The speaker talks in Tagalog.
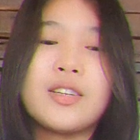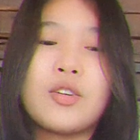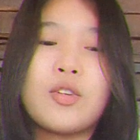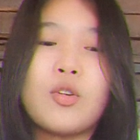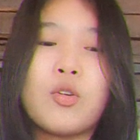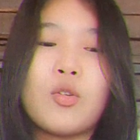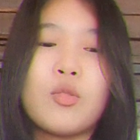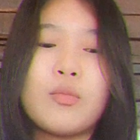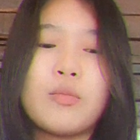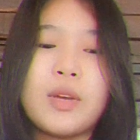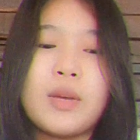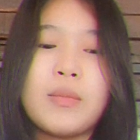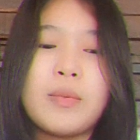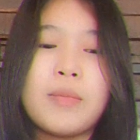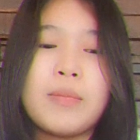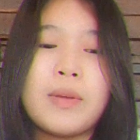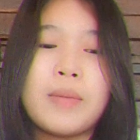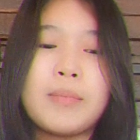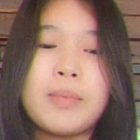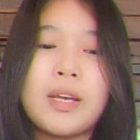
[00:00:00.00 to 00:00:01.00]
kung may
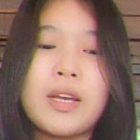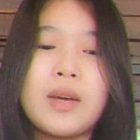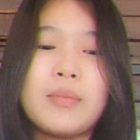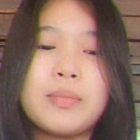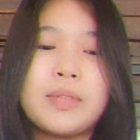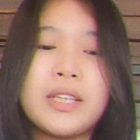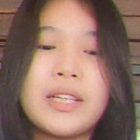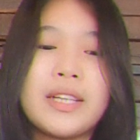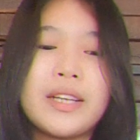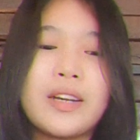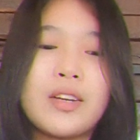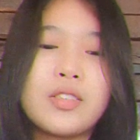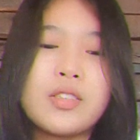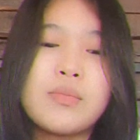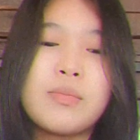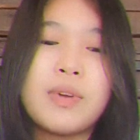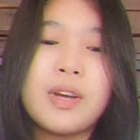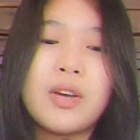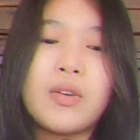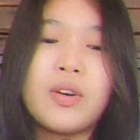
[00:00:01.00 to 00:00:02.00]
mape-pick up talaga ako
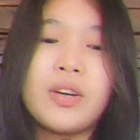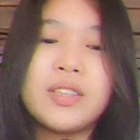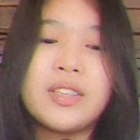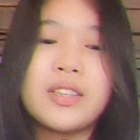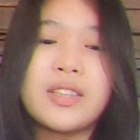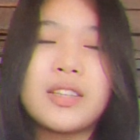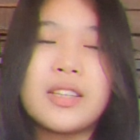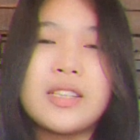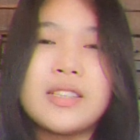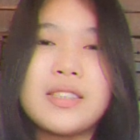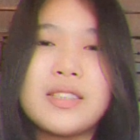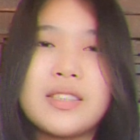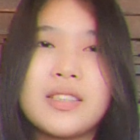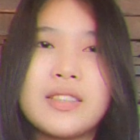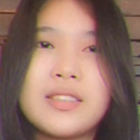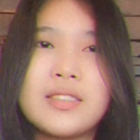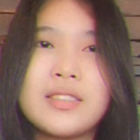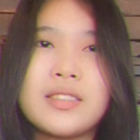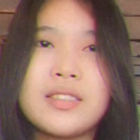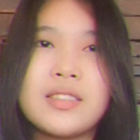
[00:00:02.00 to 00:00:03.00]
sa paggawa ng
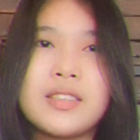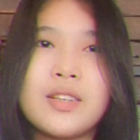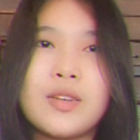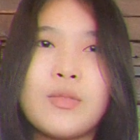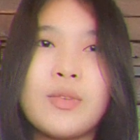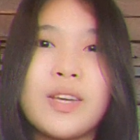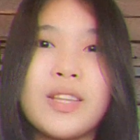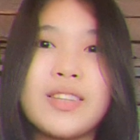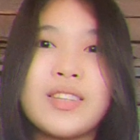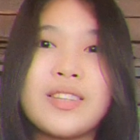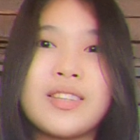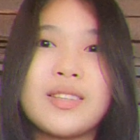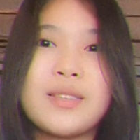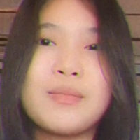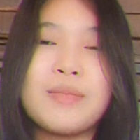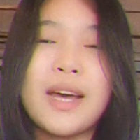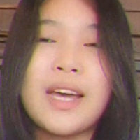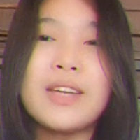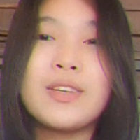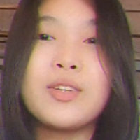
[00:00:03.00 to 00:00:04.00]
thesis with
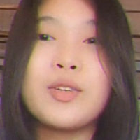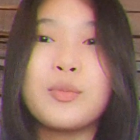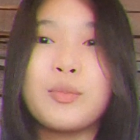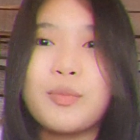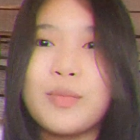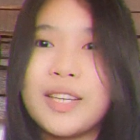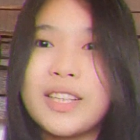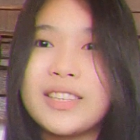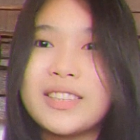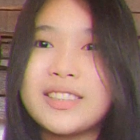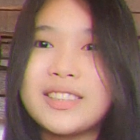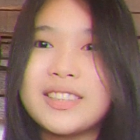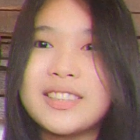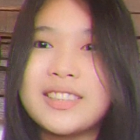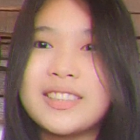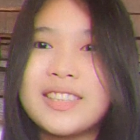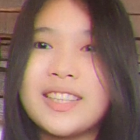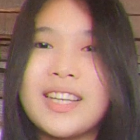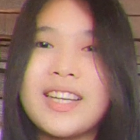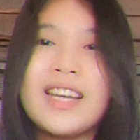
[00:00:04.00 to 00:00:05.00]
my
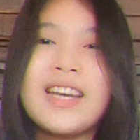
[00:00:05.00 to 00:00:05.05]
groupmates.